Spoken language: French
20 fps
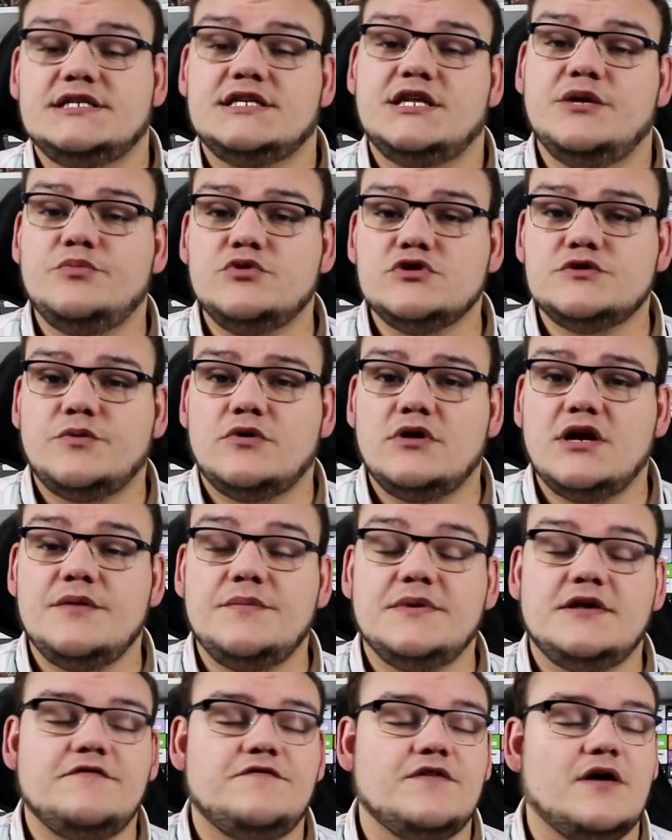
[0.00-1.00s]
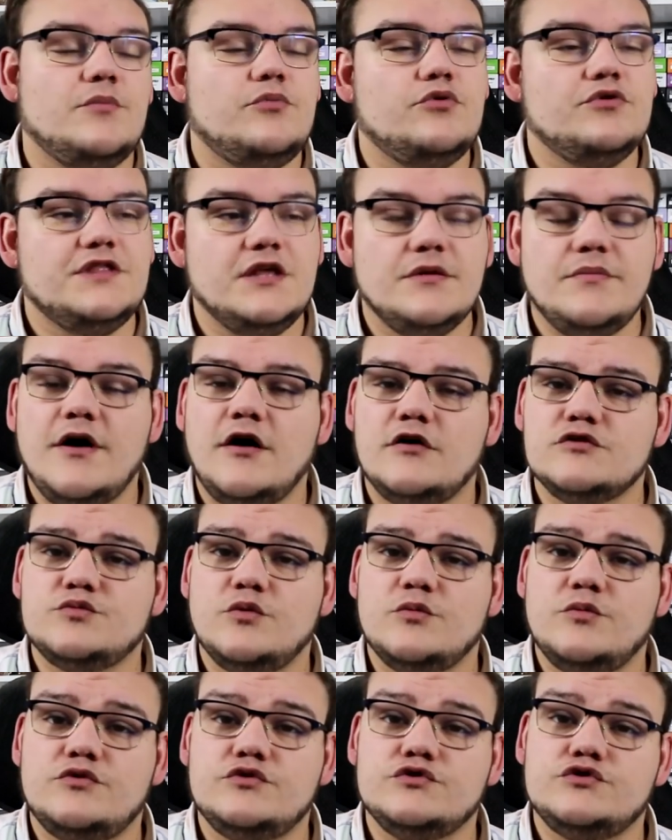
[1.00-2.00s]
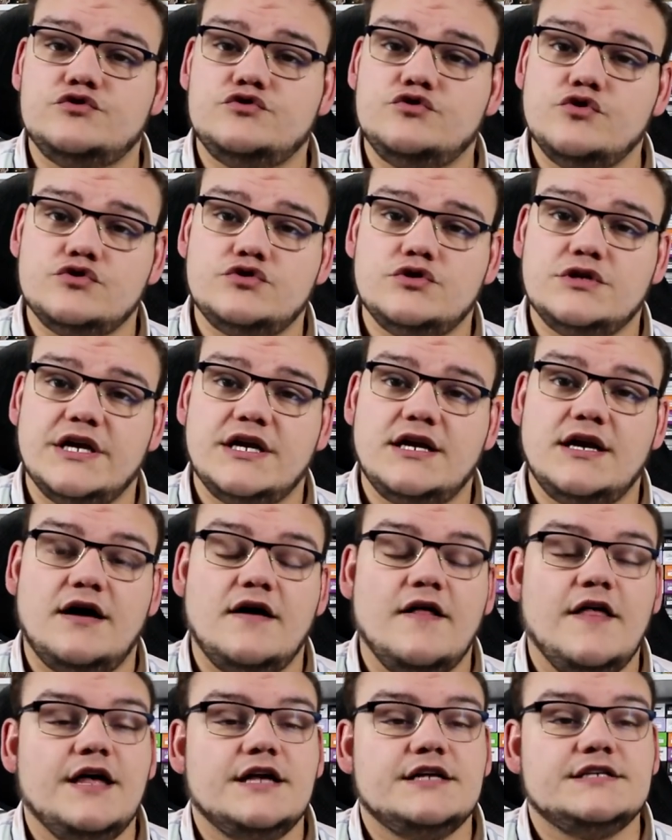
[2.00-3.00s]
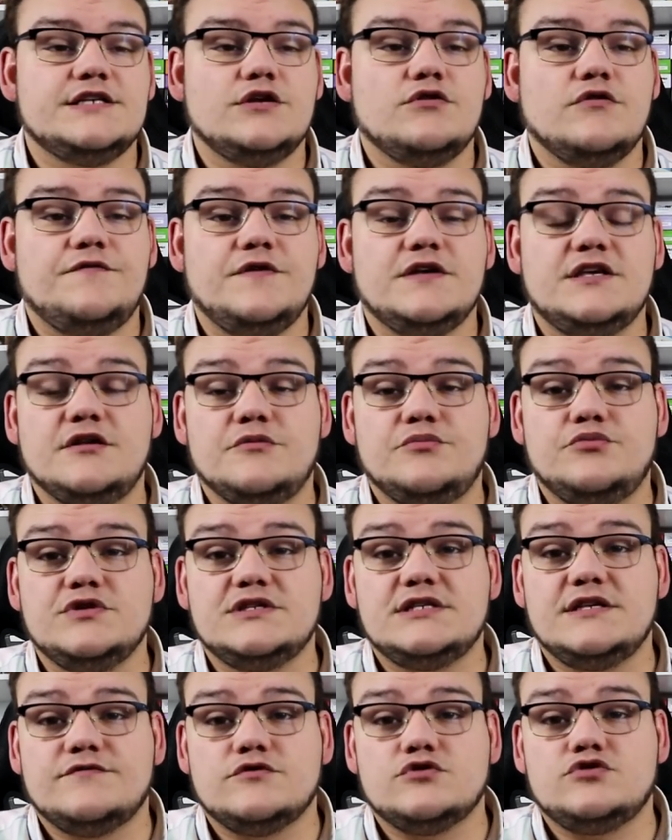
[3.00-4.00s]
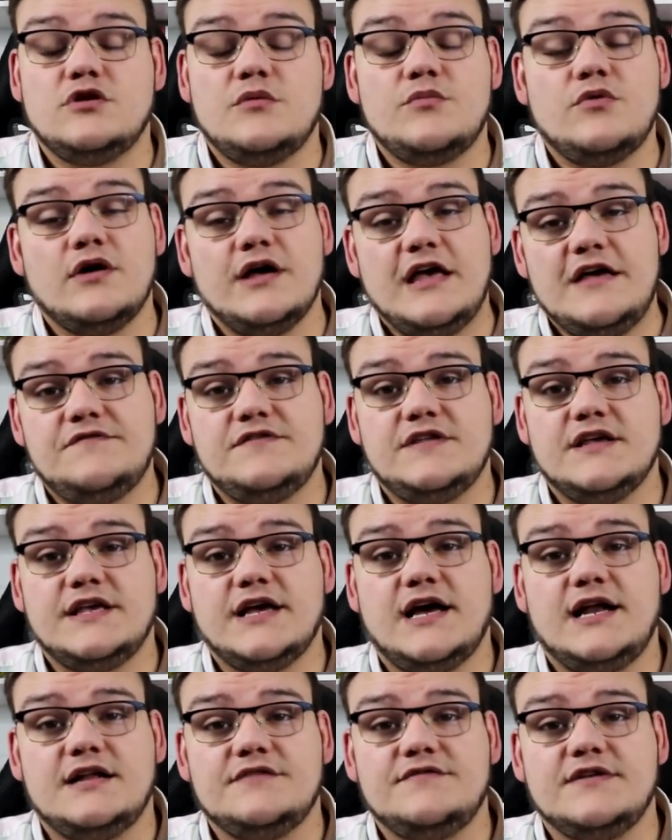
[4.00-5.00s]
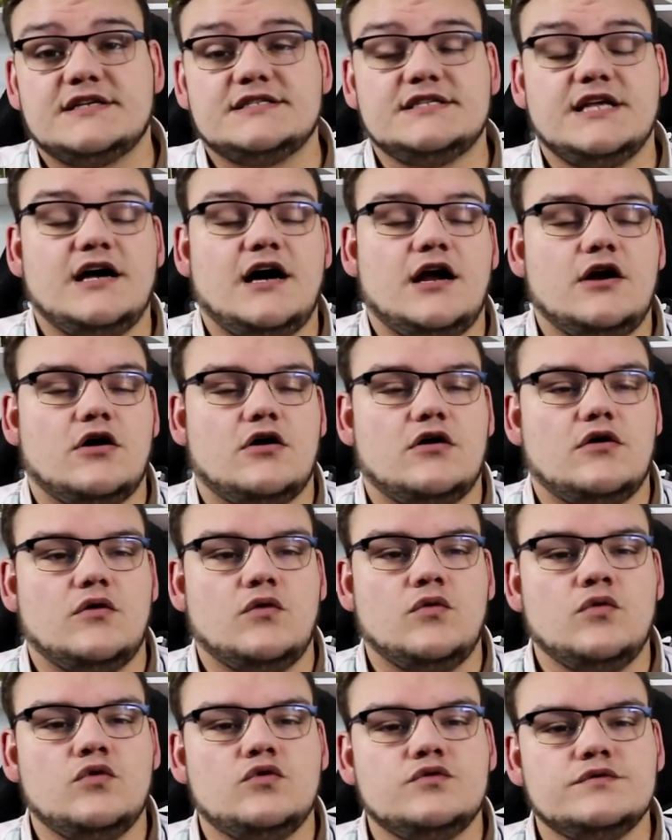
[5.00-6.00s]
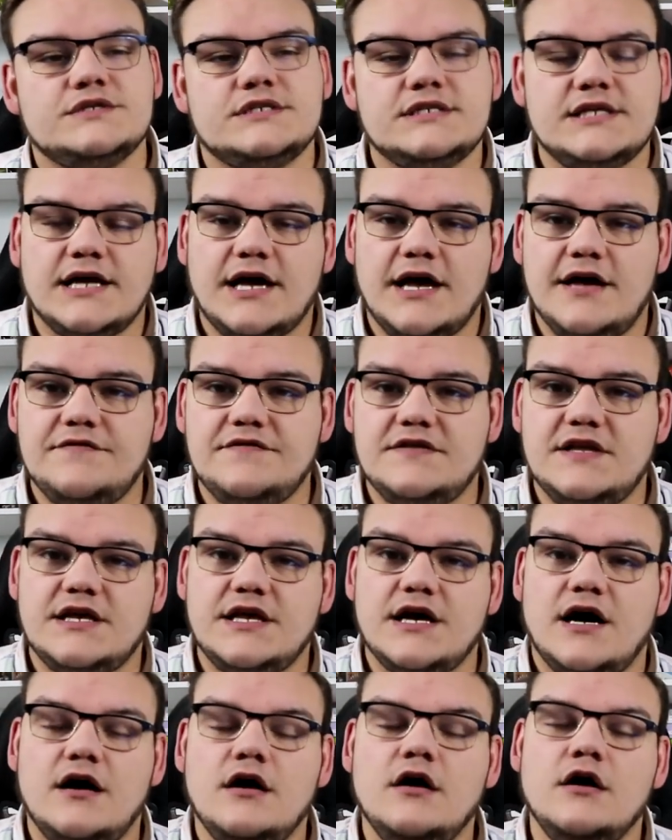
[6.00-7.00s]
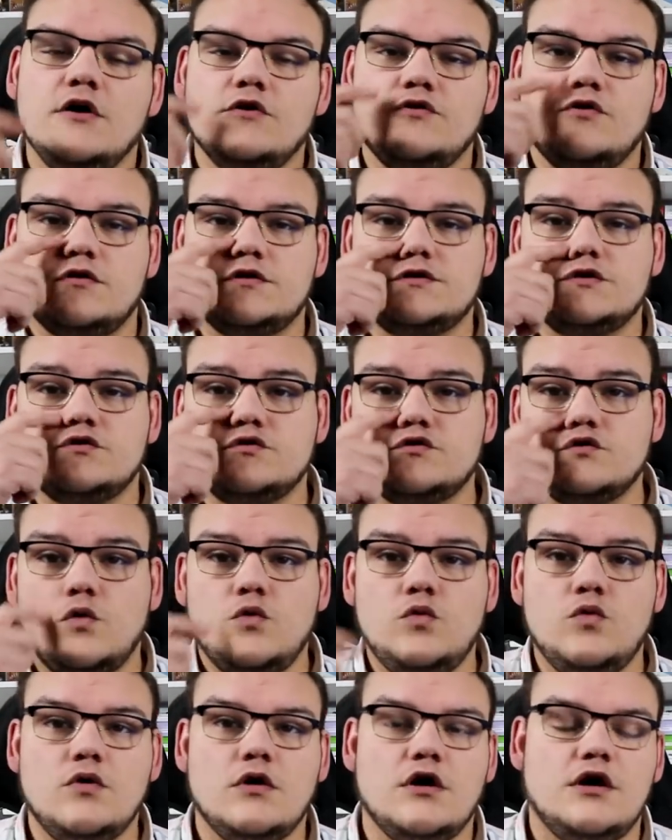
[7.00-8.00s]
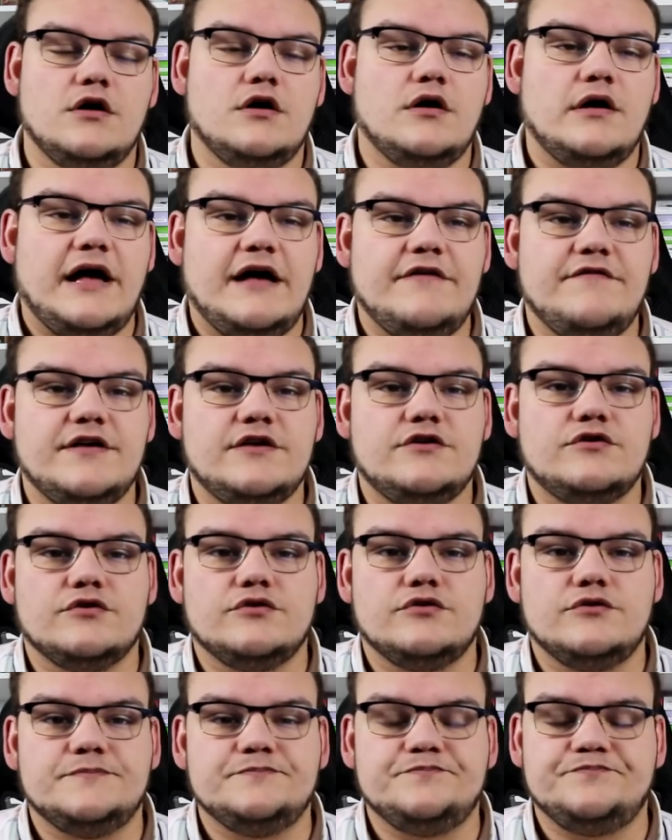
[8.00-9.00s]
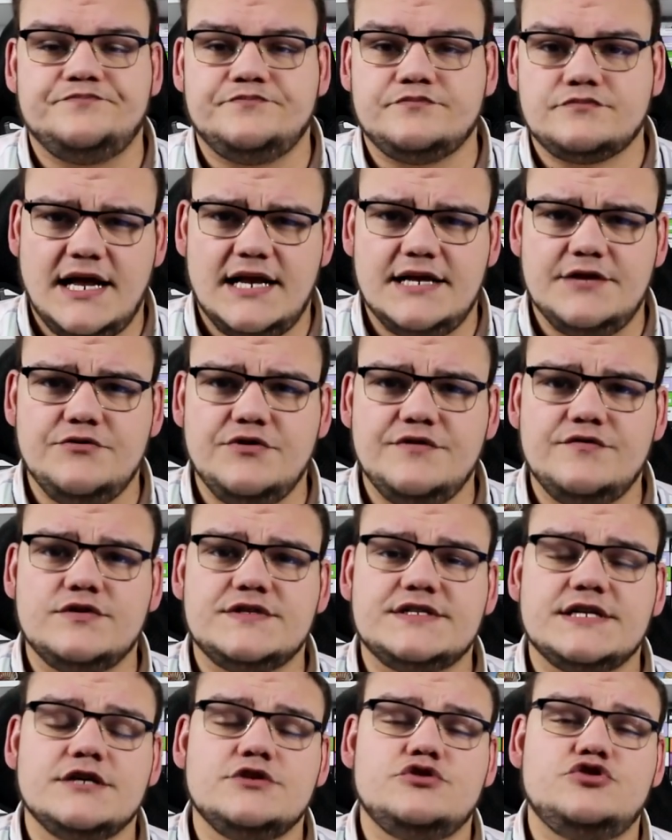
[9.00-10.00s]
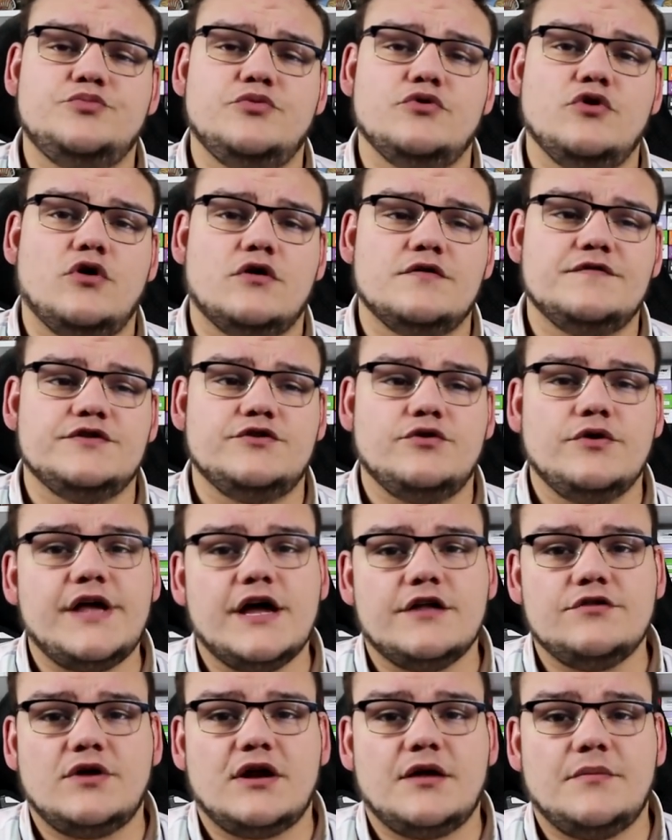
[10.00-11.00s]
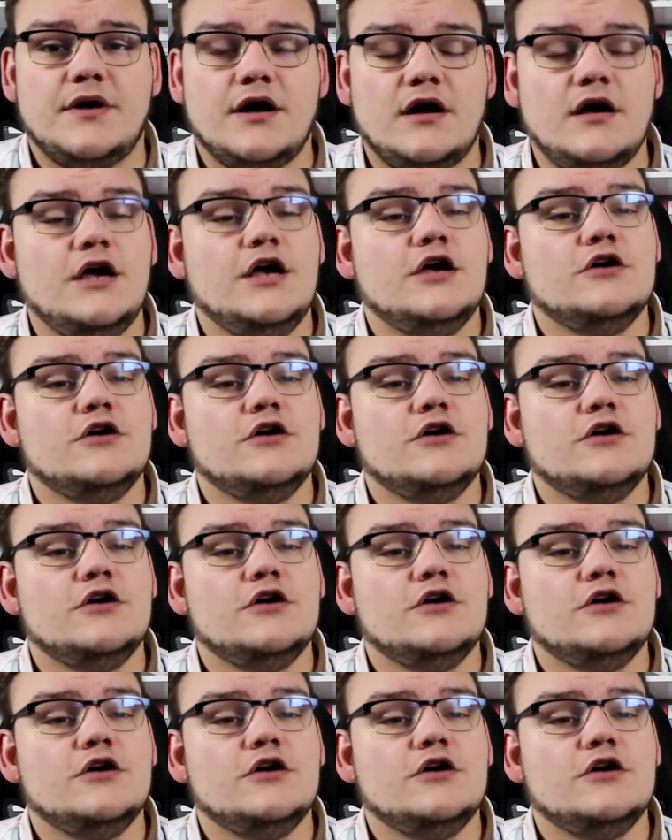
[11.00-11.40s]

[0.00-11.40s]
Ce qui pose problème et qui fait un peu débat en ce moment sur ce deck là, c'est le fait qu'il puisse éventuellement FTK à l'adversaire. Alors on considère FTK dans le sens où euh, avec euh, la niveau 5, tu peux enlever deux cartes de la main,